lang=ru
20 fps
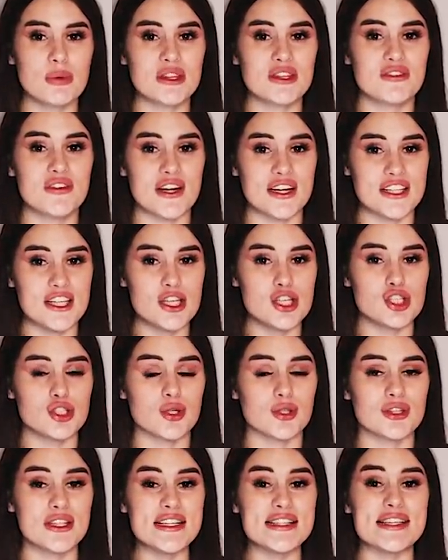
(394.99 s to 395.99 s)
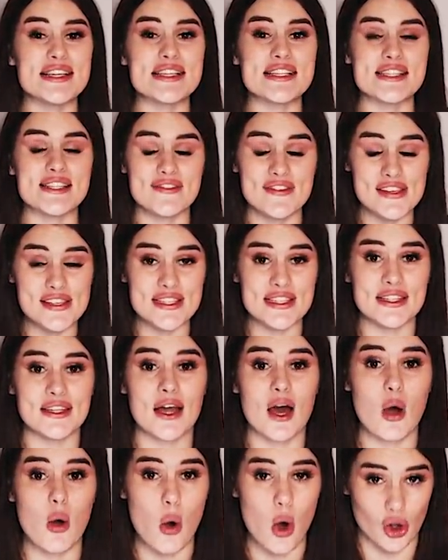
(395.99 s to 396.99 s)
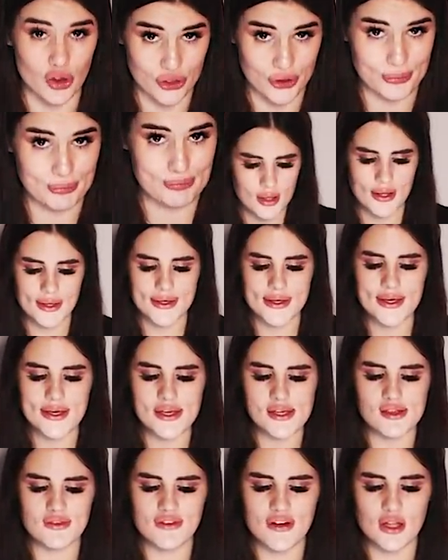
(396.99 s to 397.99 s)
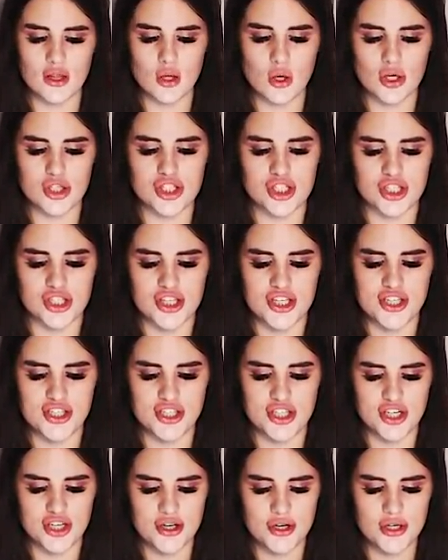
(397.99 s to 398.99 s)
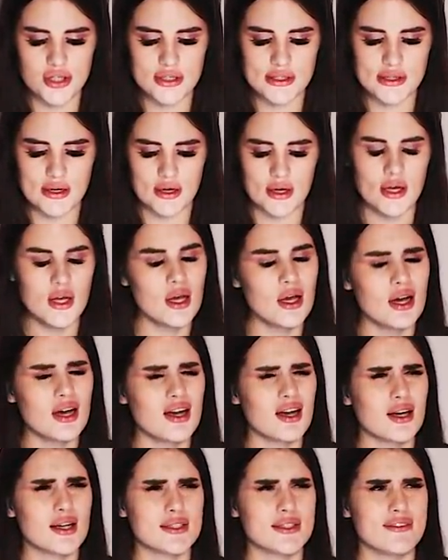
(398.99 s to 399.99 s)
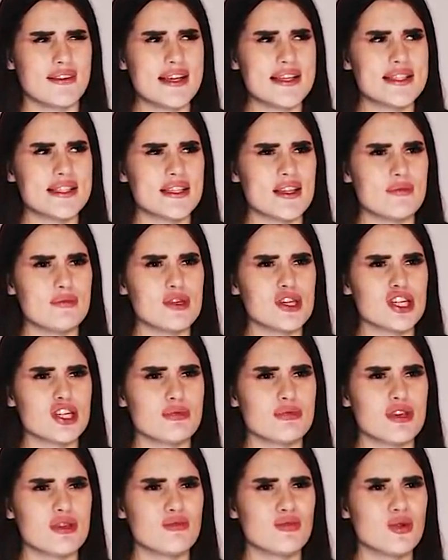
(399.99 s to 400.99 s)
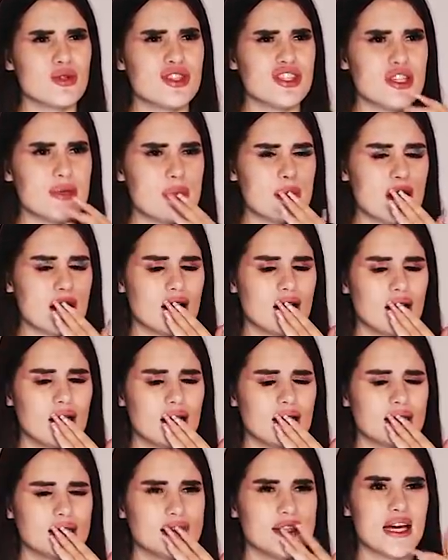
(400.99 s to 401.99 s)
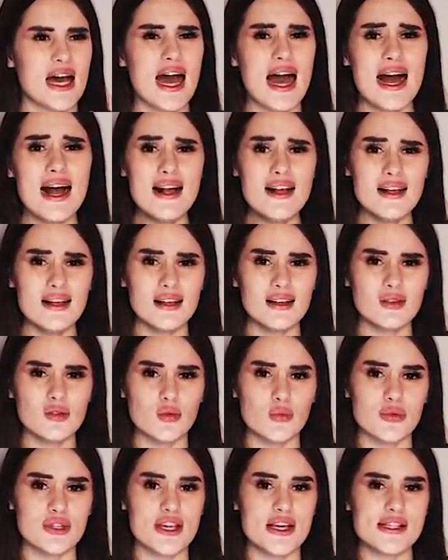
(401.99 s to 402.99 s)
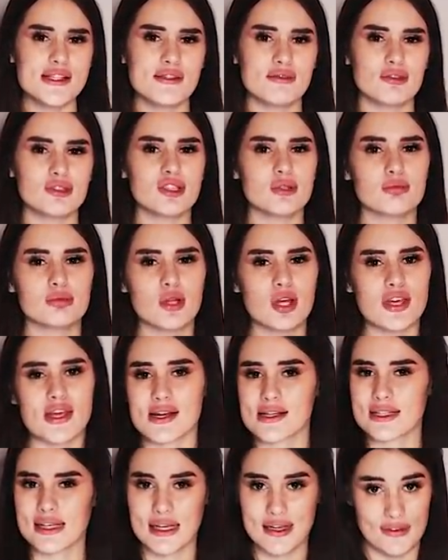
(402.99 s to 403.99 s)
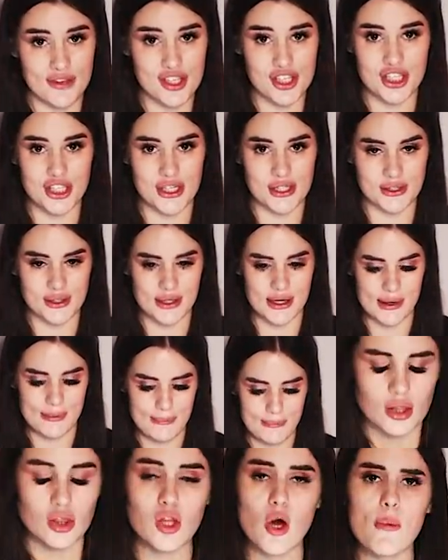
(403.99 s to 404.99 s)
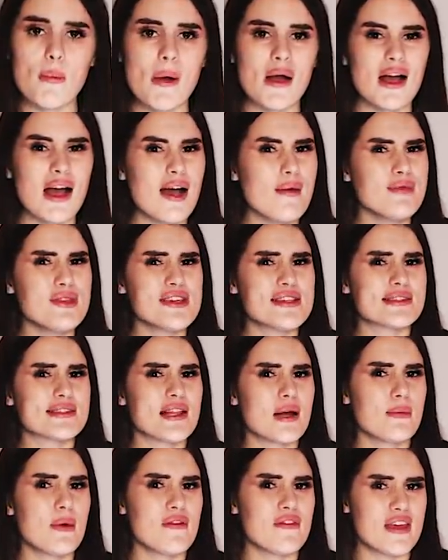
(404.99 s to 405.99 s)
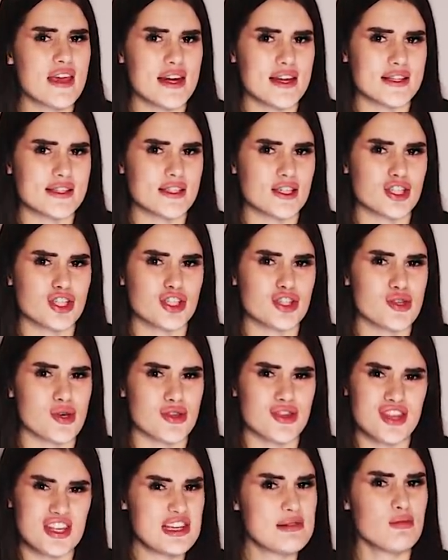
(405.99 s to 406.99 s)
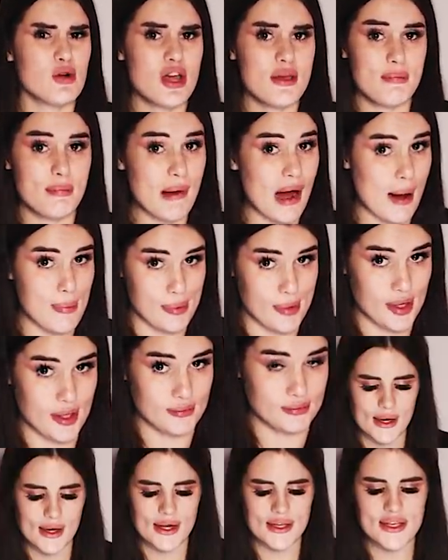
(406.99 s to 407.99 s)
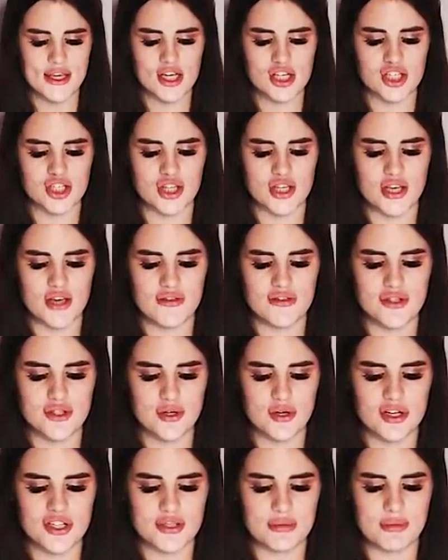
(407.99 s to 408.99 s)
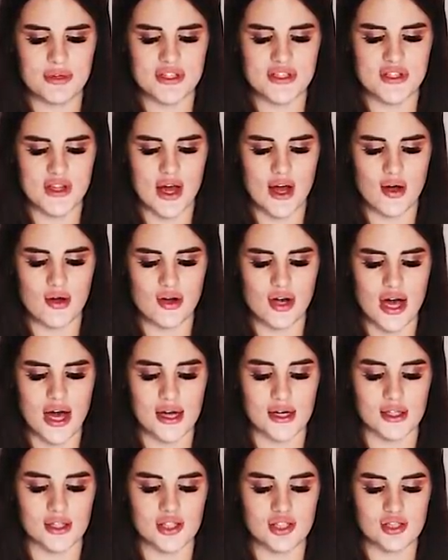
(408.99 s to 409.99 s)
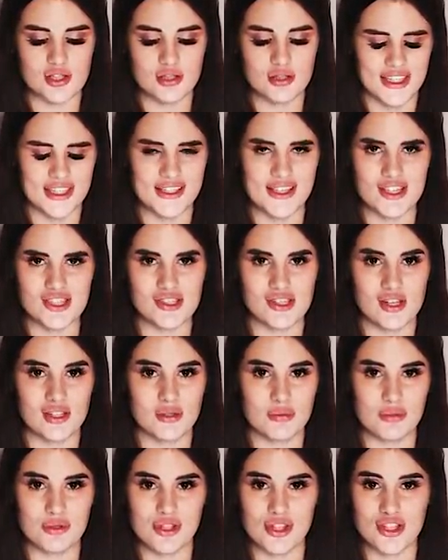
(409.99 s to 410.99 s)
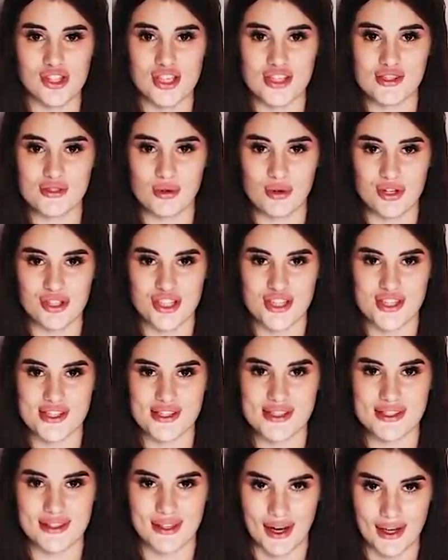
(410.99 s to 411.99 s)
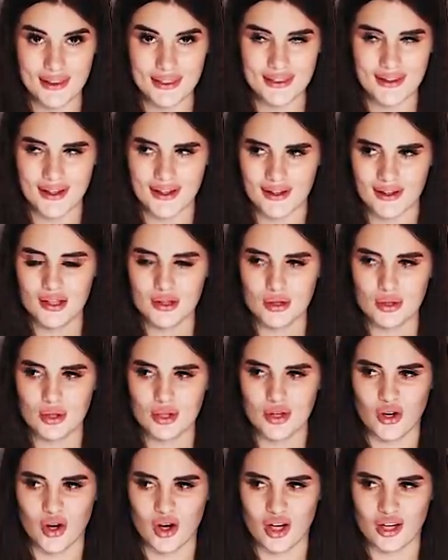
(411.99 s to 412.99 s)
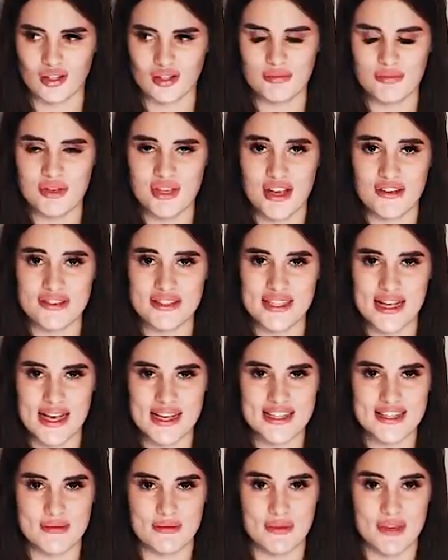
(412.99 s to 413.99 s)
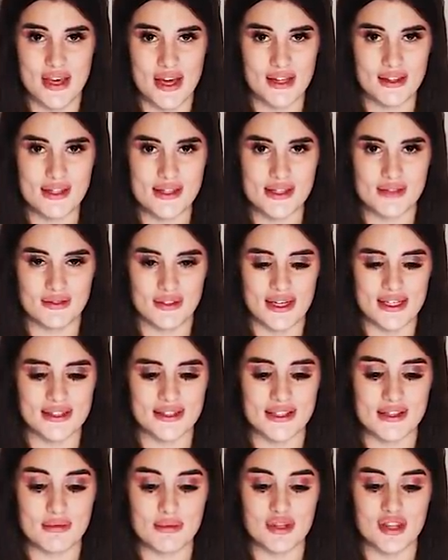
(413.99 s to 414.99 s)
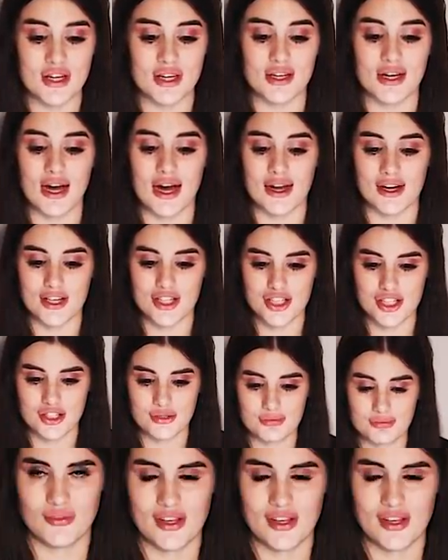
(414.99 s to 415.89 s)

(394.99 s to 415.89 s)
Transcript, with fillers: подтвердить, что ты действительно он? Какие два ночи? Ты серьезно? А, давайте напишем ему типа да, у меня сегодня блогерская вечеринка. Но пока мне слабо верится, что ты мой папа. Конечно, я все о тебе знаю, Карыч. Конечно, это будет сейчас очень странно, но меня вся семья называет именно Карыч.